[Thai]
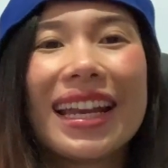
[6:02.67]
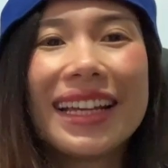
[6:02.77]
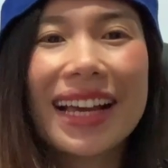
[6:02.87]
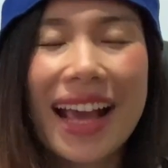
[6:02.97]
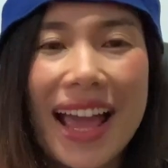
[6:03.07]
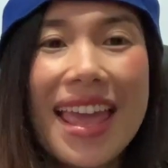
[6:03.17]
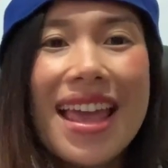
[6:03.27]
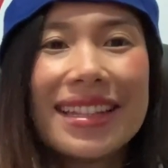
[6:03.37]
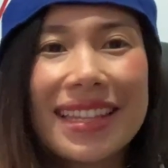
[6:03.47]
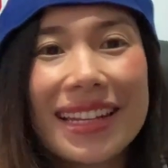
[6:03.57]
เลยนะคะ
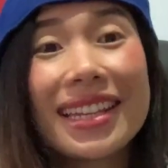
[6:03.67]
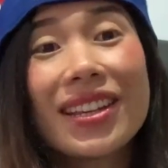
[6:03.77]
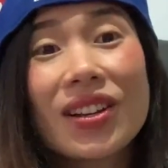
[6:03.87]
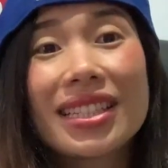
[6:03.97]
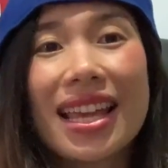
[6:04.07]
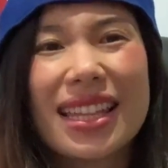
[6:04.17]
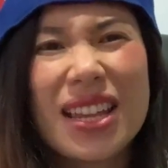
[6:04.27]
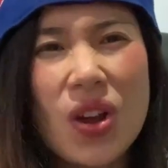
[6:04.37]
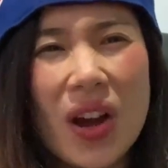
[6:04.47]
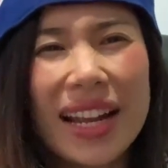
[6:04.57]
เจนนี่ก็จะท
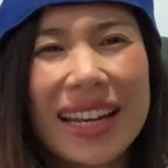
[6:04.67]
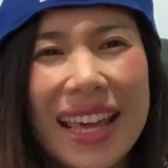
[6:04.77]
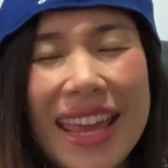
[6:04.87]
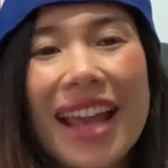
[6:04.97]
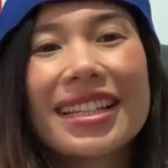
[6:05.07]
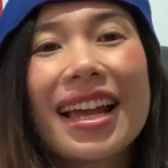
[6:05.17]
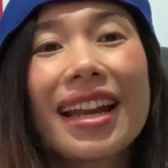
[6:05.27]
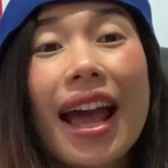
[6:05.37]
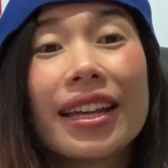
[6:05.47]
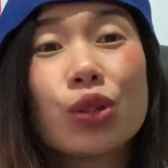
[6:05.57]
ยอยรีแอคชั่น
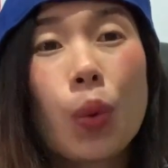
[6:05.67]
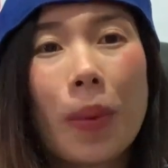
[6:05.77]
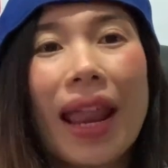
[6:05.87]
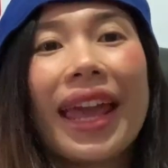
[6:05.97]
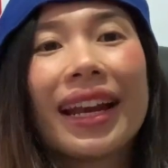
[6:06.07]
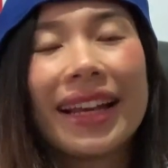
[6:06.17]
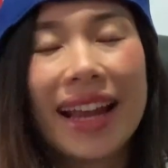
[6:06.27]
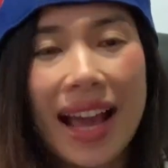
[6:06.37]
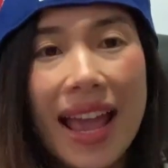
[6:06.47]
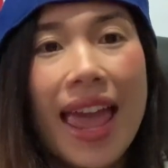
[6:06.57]
ให้ทุกเพลงเลย
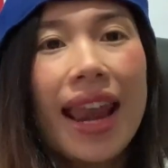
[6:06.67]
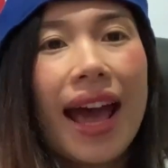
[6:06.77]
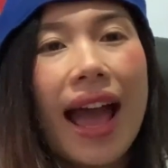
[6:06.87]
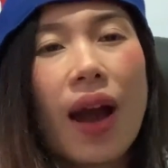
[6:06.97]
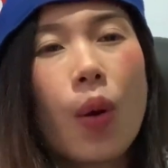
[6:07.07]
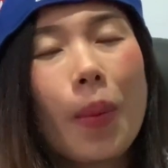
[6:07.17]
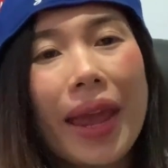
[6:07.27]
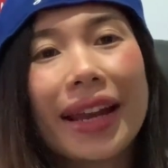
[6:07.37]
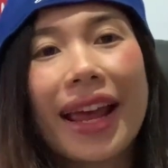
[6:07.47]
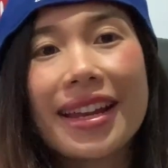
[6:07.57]
นะคะ ถ้าหากว่าเพล
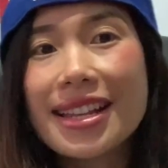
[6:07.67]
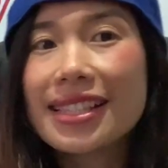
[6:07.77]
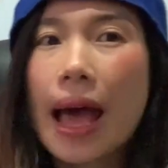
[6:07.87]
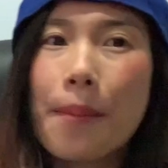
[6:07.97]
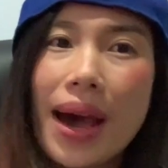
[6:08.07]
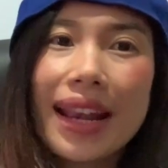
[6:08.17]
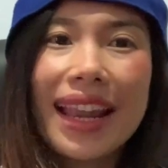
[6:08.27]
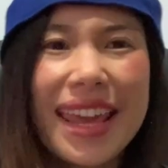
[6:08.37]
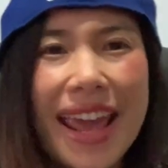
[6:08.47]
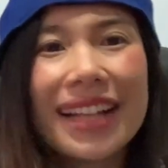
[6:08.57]
งไหนที่สามารถ
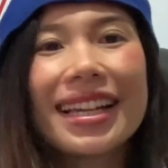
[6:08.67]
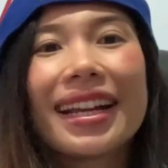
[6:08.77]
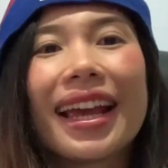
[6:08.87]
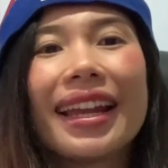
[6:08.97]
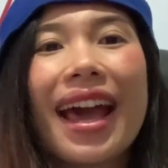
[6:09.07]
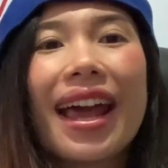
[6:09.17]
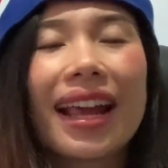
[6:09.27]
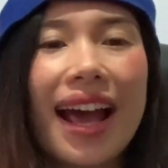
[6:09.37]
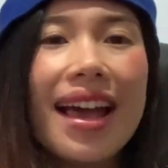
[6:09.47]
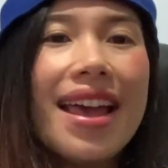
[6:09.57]
รีแอคชั่นให้ได้
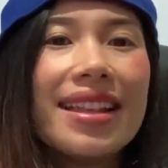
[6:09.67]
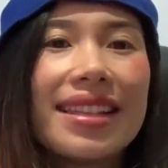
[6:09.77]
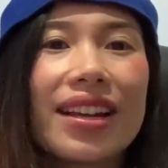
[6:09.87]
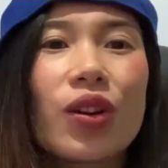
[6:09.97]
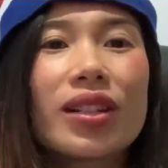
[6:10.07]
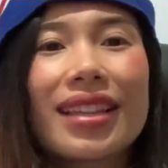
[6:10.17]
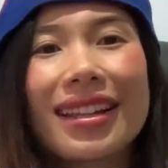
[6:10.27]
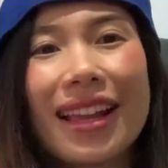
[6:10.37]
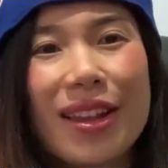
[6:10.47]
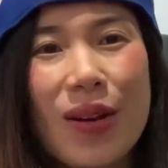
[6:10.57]
นะคะ เจนก็จะ
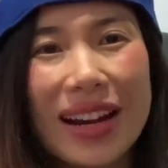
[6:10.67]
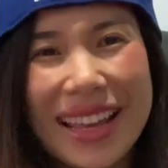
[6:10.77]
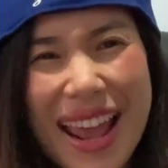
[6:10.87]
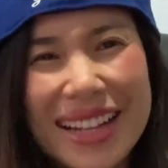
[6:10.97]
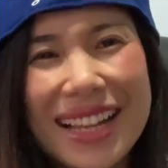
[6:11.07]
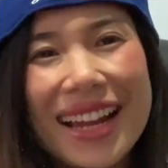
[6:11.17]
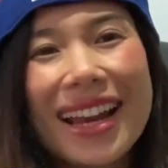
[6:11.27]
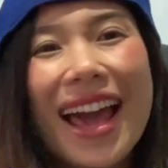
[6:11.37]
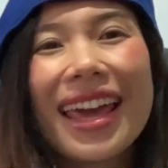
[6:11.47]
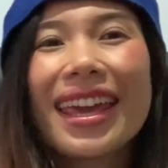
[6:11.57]
ทยอยรีแอคชั่น
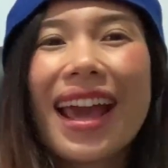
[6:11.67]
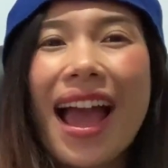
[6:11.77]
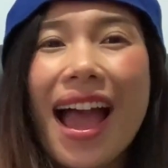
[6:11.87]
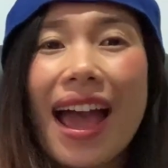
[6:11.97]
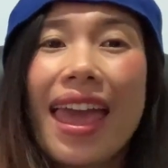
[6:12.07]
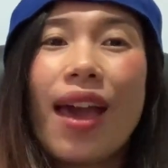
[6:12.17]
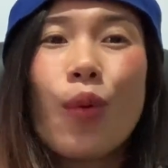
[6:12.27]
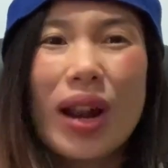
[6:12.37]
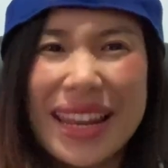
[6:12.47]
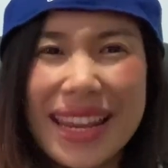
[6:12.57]
ให้ค่ะ
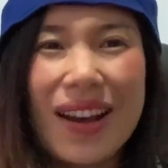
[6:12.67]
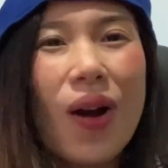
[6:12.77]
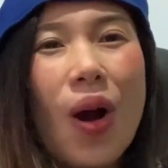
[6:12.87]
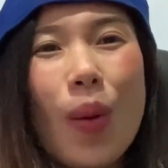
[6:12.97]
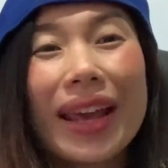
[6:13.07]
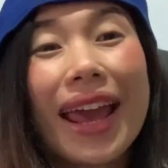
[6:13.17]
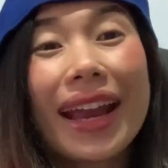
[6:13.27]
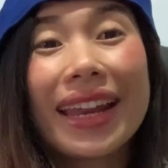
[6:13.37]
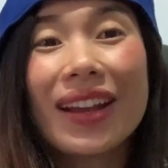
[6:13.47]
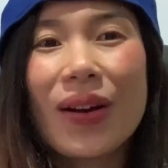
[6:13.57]
วันนี้ขอเอาไว้แค่
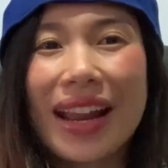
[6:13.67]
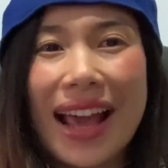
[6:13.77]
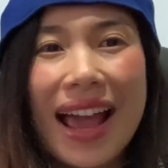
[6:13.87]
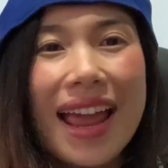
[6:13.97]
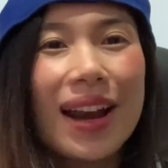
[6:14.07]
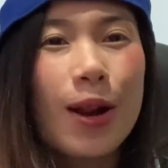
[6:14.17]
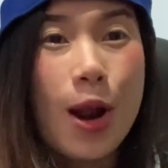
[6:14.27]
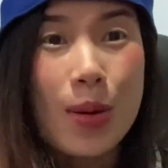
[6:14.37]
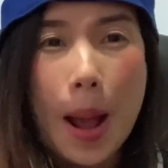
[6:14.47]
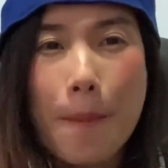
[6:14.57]
นี้ก่อนนะคะแล้ว
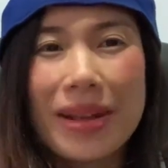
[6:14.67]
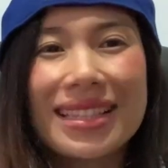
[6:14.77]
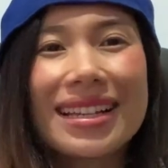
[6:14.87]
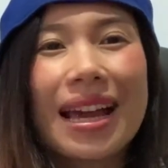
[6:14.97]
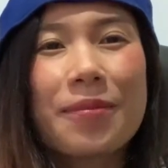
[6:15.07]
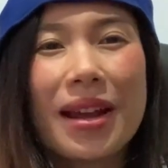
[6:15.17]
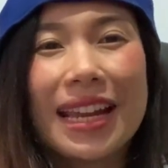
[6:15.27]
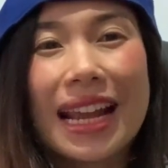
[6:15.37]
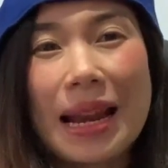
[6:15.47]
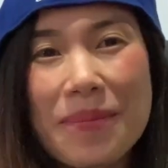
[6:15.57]
เรากลับมาเจอกันใหม่
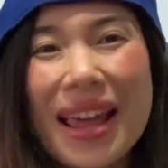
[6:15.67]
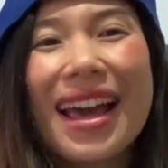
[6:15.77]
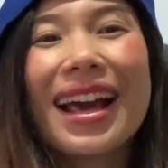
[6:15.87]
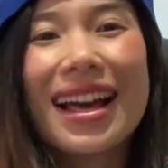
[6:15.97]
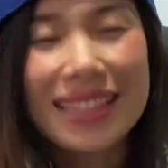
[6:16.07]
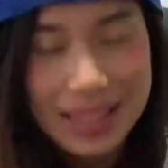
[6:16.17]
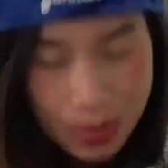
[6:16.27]
ในคลิปหน้าค่ะ ส